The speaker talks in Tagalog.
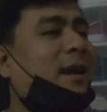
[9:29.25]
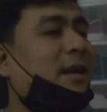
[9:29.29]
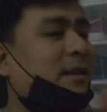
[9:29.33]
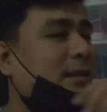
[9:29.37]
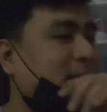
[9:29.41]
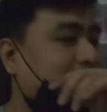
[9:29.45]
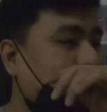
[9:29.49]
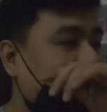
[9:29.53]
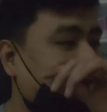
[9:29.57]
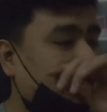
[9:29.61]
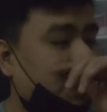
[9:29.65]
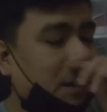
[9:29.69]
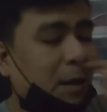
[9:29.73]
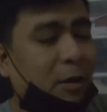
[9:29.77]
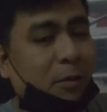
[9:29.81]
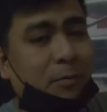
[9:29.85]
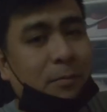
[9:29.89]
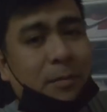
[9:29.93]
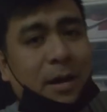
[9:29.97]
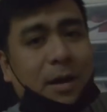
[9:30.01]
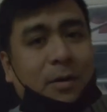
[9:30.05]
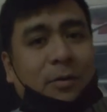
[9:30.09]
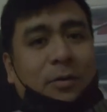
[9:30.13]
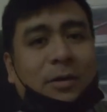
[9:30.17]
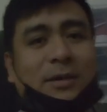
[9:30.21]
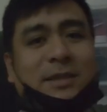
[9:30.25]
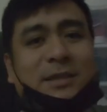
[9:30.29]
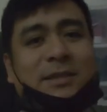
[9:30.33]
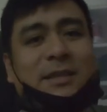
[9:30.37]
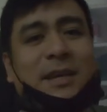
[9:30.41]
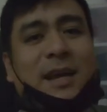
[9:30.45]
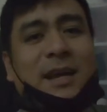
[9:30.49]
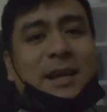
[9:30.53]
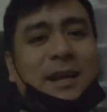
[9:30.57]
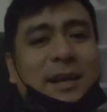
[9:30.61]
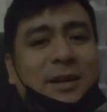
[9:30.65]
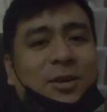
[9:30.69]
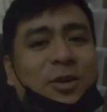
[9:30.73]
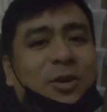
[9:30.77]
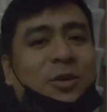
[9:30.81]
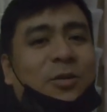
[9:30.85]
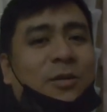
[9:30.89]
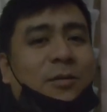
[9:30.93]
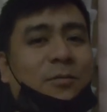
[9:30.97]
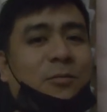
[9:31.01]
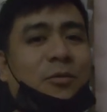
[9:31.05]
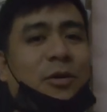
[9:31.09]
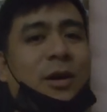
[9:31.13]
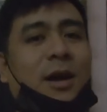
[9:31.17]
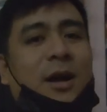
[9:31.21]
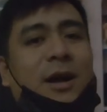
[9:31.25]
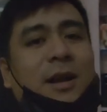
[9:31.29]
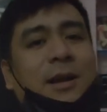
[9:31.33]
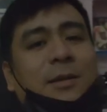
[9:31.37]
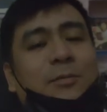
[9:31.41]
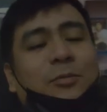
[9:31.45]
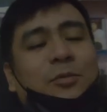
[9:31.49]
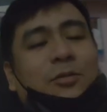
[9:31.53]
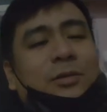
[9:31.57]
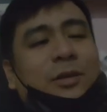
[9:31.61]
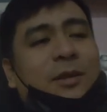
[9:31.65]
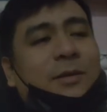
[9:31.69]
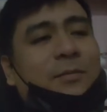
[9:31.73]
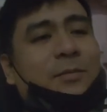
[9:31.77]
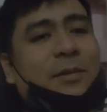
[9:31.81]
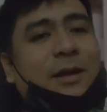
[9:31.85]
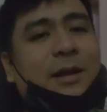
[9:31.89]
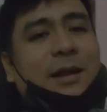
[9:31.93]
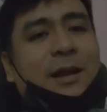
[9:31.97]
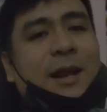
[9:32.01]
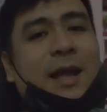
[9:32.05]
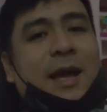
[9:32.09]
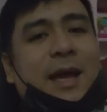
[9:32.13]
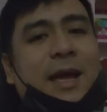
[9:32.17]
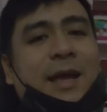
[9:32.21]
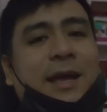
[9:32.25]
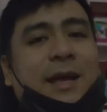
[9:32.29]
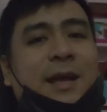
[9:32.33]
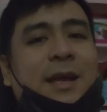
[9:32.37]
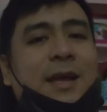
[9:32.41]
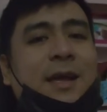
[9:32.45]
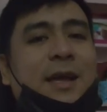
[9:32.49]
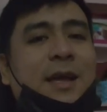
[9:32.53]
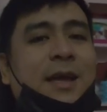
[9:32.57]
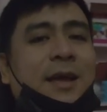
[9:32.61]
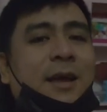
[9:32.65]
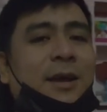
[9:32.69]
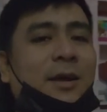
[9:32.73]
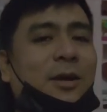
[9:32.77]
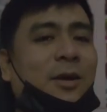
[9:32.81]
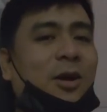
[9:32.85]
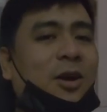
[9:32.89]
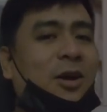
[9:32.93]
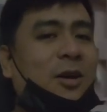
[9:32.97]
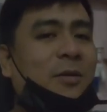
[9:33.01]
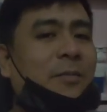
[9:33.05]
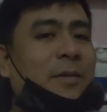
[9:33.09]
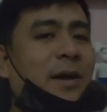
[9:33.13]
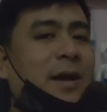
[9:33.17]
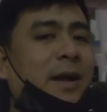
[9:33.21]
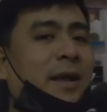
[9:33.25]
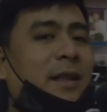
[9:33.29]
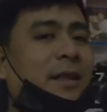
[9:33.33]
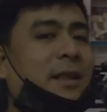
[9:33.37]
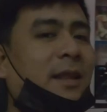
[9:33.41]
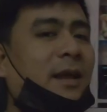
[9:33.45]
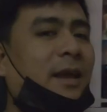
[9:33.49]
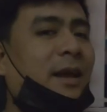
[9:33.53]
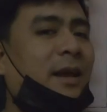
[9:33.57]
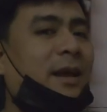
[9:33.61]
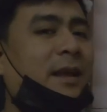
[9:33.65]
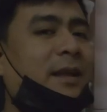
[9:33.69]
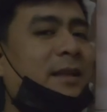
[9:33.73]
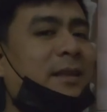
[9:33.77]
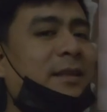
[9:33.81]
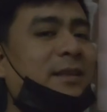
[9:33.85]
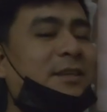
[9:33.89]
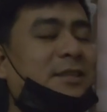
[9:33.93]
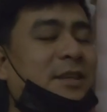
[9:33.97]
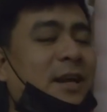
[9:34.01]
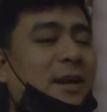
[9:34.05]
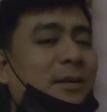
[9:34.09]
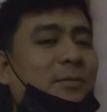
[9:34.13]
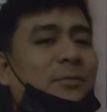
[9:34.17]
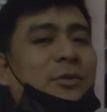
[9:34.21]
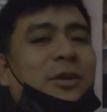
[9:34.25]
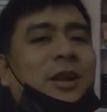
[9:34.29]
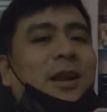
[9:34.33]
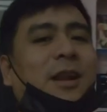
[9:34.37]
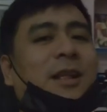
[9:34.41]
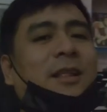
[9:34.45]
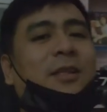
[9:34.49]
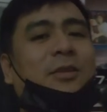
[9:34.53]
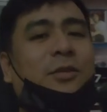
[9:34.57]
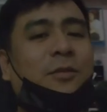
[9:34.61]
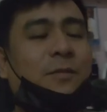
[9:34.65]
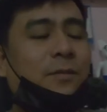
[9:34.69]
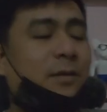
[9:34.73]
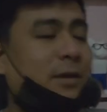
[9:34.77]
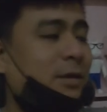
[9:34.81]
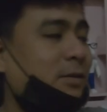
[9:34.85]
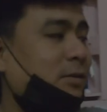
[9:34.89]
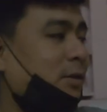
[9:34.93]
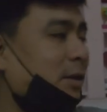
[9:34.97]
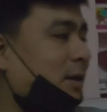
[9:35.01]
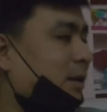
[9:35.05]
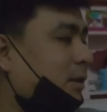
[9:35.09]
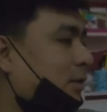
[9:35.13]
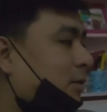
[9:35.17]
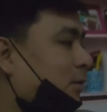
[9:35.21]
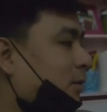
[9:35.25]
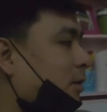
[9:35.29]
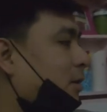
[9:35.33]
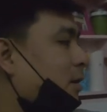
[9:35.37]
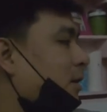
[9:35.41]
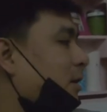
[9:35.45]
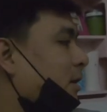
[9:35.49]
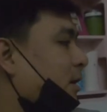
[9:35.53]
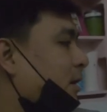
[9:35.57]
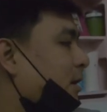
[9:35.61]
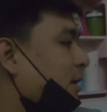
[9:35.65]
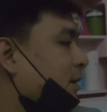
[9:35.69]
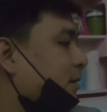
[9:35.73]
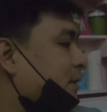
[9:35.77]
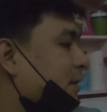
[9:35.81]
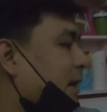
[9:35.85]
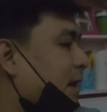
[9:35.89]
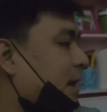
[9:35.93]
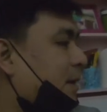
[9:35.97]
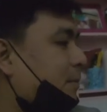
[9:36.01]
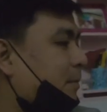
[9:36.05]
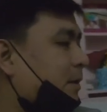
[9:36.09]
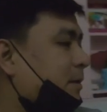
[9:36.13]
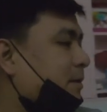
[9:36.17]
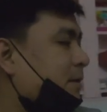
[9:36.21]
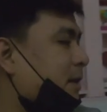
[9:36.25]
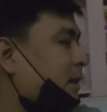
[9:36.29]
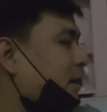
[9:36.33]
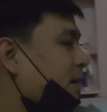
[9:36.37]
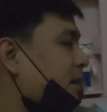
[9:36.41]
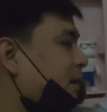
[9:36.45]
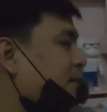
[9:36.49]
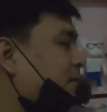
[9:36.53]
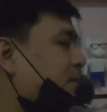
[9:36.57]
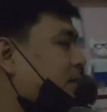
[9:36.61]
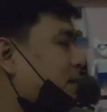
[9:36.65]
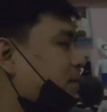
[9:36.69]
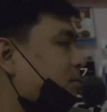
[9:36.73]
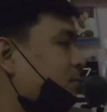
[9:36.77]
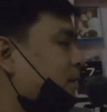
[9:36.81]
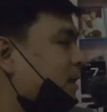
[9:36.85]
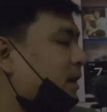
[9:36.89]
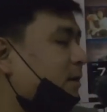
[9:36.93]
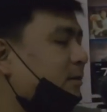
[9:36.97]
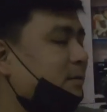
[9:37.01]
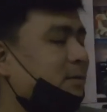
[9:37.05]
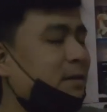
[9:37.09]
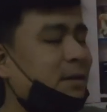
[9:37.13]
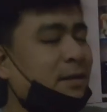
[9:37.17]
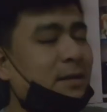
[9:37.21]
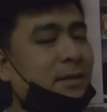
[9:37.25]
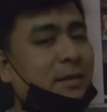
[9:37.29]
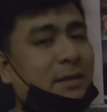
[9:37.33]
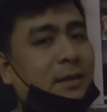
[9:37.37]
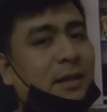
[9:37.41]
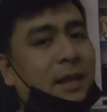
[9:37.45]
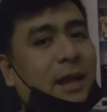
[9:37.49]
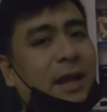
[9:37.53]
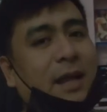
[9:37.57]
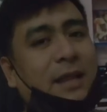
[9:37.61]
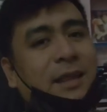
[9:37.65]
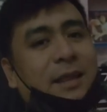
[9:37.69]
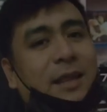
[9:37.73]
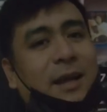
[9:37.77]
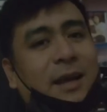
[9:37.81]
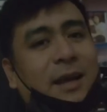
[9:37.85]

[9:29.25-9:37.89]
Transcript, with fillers: At syempre, kung bago ka sa channel ko, huwag mo mag-like, comment, and share mo na rin tong video na to. Salamat sa 5,800.